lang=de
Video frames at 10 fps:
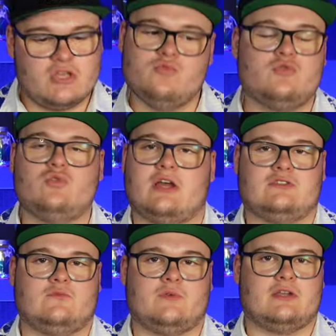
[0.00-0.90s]
übel gut
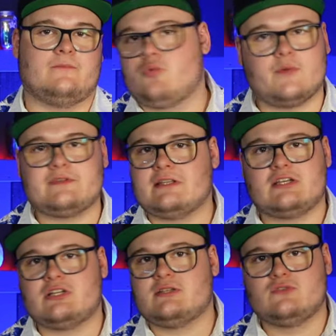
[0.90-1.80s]
einzubringen. Props an der
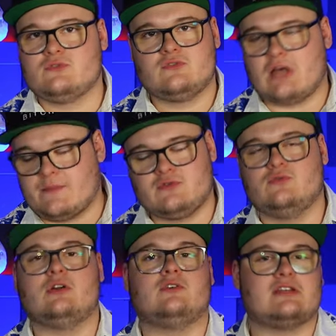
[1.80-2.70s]
Stelle so
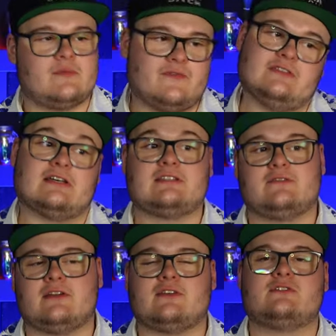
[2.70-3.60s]
absolut raus. Aber wie gesagt,
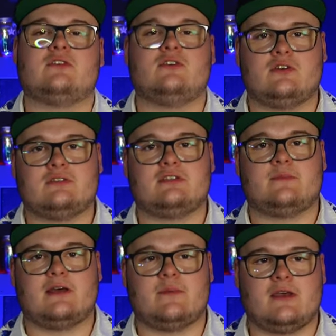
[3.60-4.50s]
2099
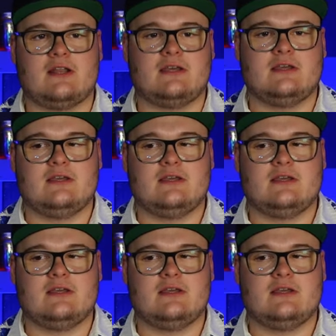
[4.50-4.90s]
Spider-Man.